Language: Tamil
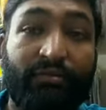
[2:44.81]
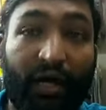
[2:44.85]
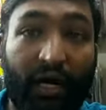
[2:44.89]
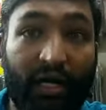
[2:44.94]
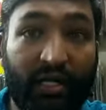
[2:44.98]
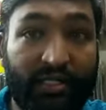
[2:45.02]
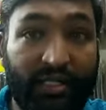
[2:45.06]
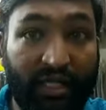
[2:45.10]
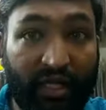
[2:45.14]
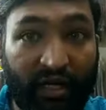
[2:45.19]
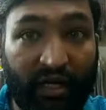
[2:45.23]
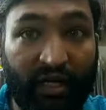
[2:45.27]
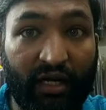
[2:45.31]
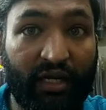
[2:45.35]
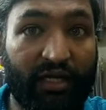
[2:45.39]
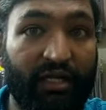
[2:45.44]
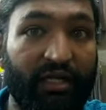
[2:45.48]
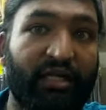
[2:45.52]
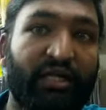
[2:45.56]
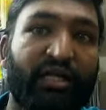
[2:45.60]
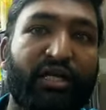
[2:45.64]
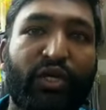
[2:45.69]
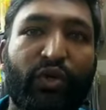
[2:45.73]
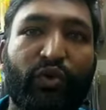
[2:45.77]

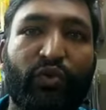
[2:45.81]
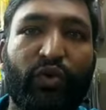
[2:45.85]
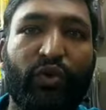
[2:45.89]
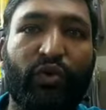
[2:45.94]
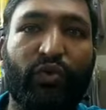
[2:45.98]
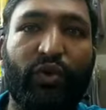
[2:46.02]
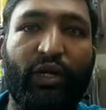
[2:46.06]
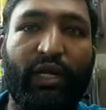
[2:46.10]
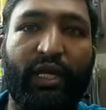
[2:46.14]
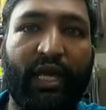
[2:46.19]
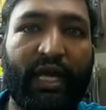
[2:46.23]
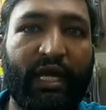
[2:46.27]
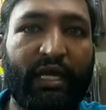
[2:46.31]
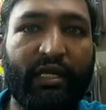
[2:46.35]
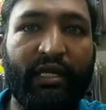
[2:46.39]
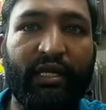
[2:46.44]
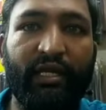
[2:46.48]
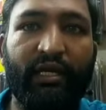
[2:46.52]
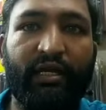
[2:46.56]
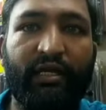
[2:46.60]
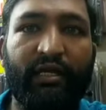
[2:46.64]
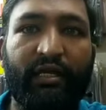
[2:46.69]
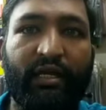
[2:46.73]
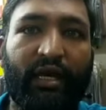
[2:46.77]
பாஜகவில் இருக்கிறவங்களுக்குள்ளேயே
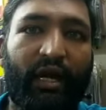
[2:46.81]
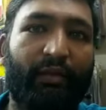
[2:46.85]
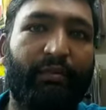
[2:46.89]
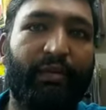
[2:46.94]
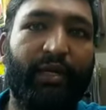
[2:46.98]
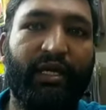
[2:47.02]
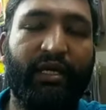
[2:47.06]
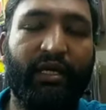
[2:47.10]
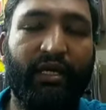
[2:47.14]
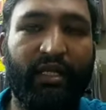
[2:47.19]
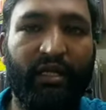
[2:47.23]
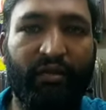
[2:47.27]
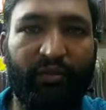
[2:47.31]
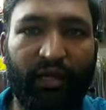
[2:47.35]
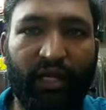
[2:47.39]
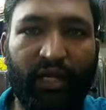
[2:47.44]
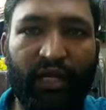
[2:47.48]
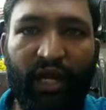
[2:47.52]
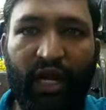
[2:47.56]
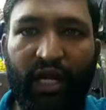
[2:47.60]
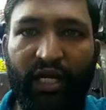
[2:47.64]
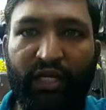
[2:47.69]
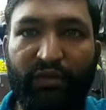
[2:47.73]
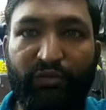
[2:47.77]
இருக்குது அப்படிங்கிறத
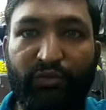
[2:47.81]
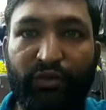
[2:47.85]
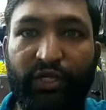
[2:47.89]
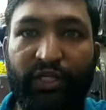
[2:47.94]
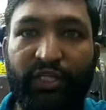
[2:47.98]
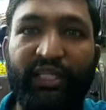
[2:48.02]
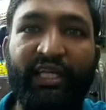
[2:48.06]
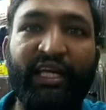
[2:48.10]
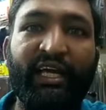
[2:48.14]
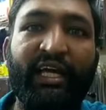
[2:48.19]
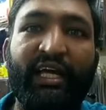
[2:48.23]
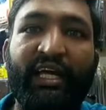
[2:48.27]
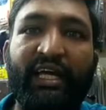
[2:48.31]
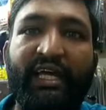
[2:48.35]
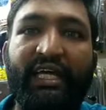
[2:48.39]
நம்மளால் காட்ட முடியுது